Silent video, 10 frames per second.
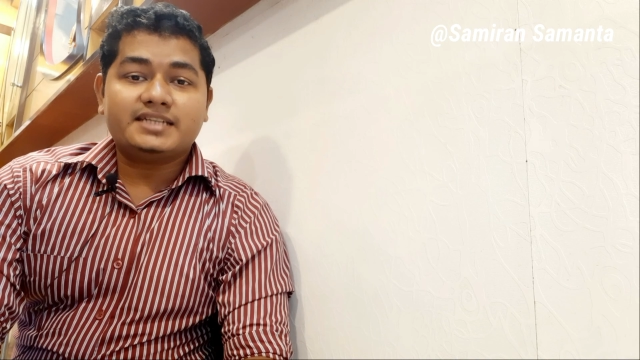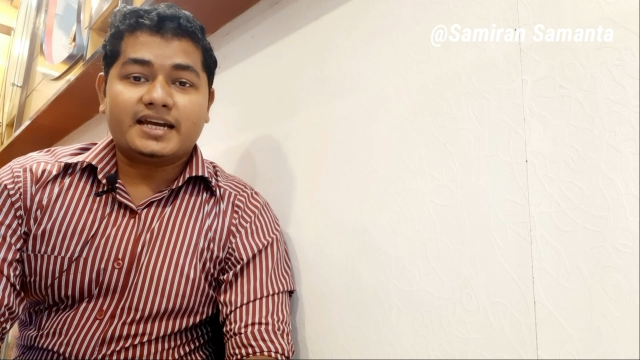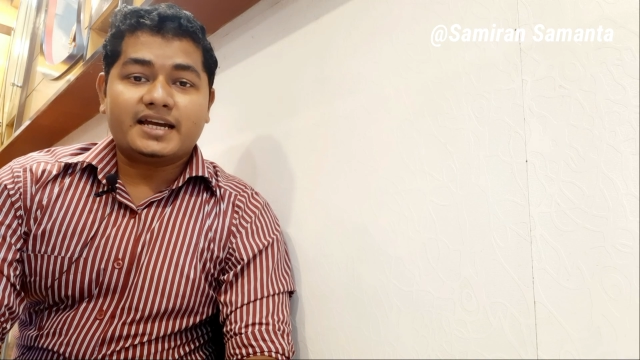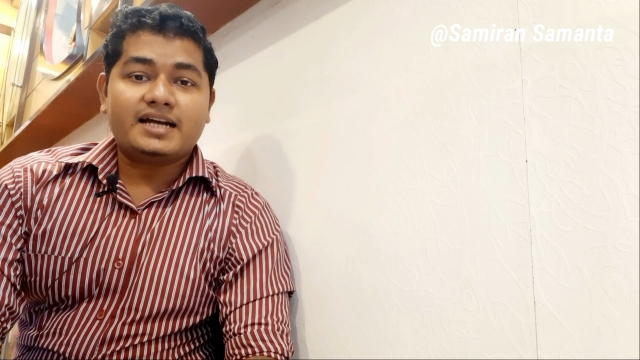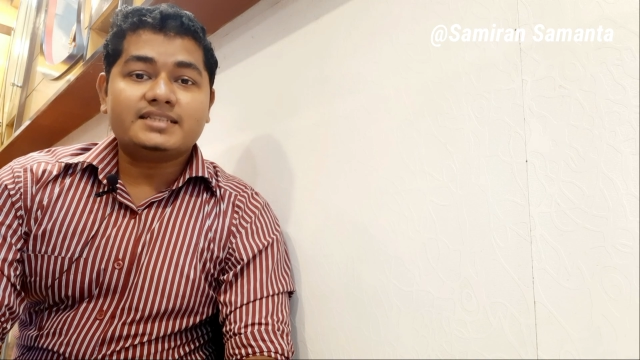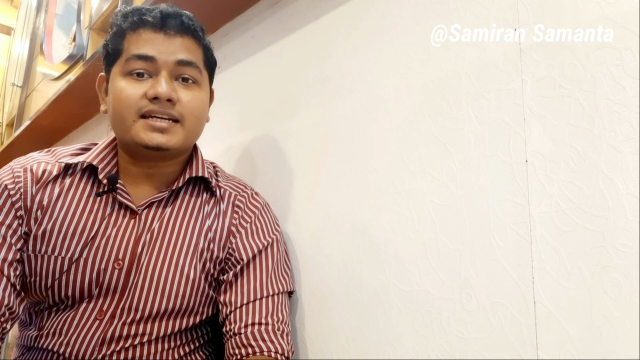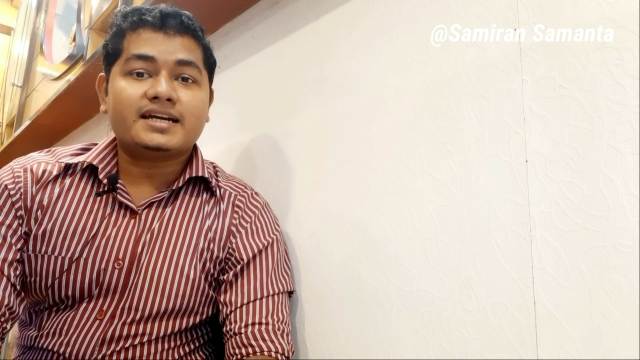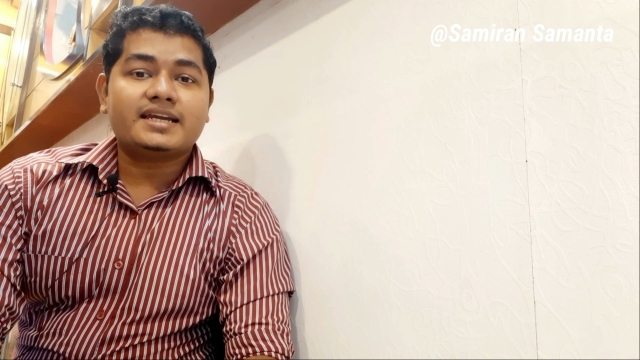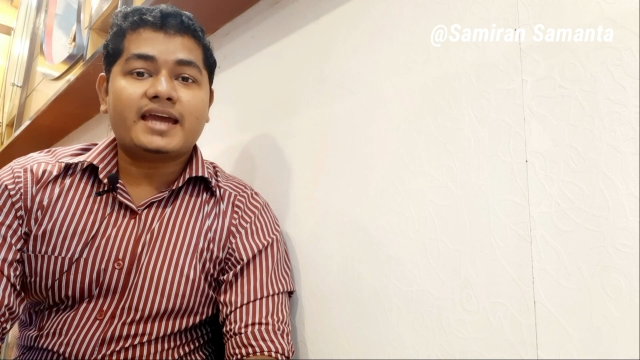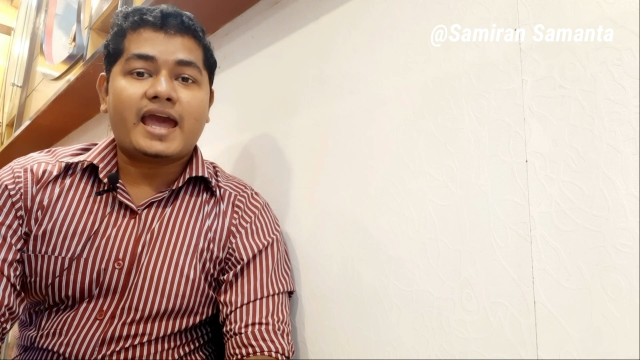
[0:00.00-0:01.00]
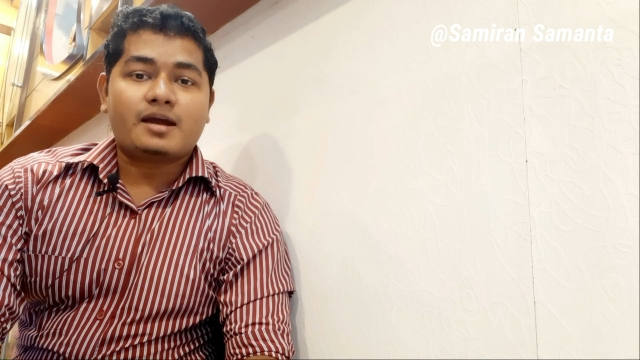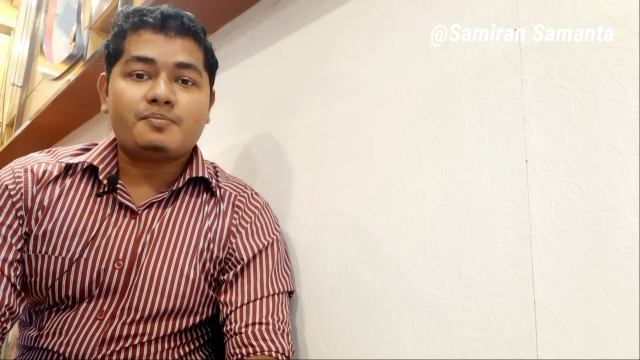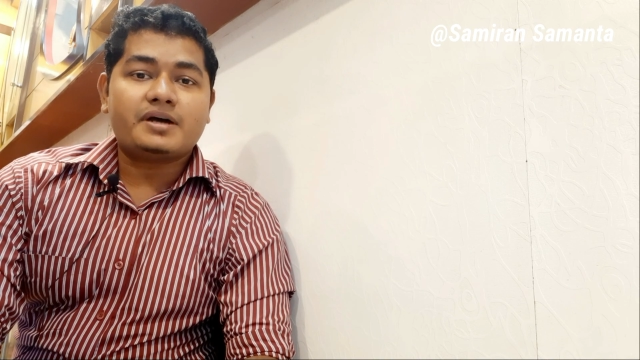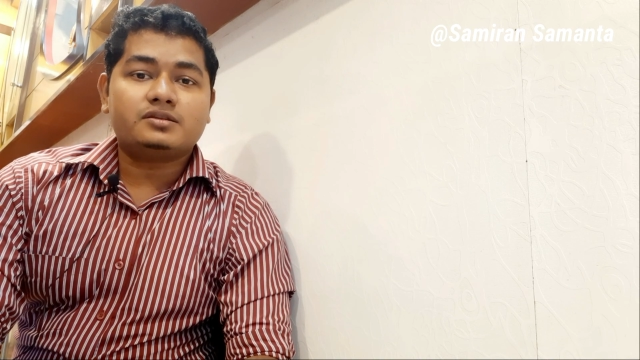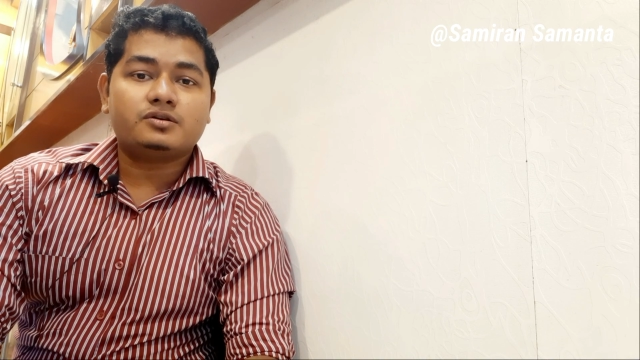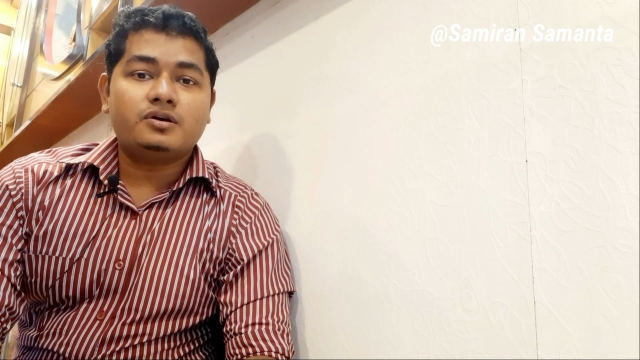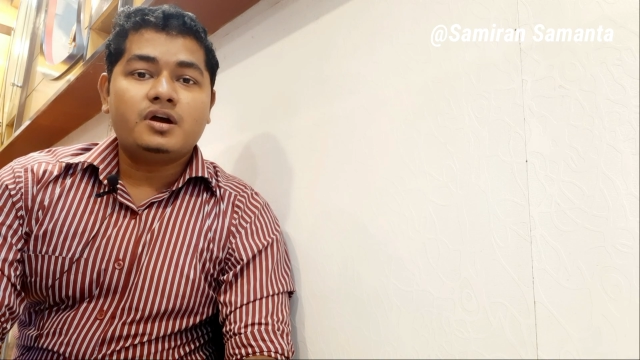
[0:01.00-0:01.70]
জায়গা যেখানে একমাত্র